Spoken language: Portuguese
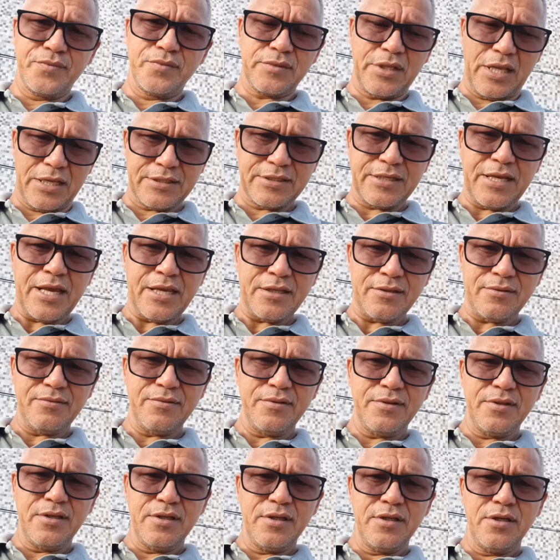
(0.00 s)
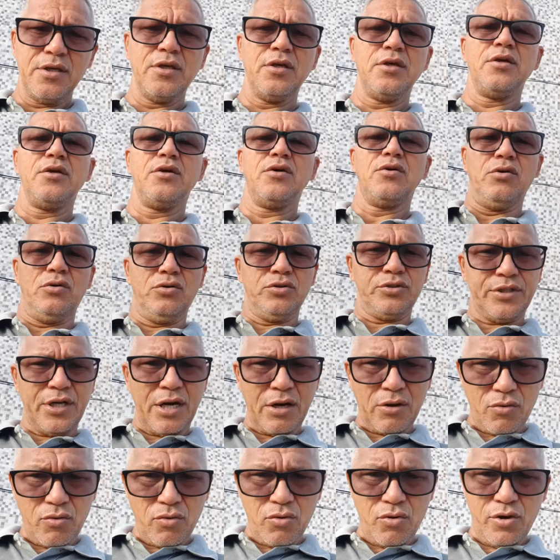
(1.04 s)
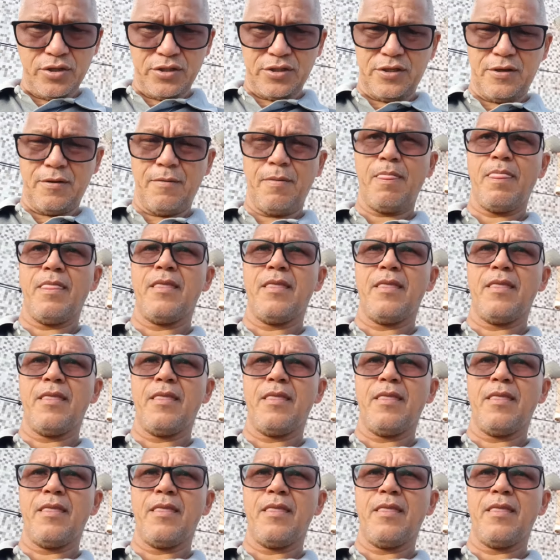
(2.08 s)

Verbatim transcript: Tá certo? Outra coisa,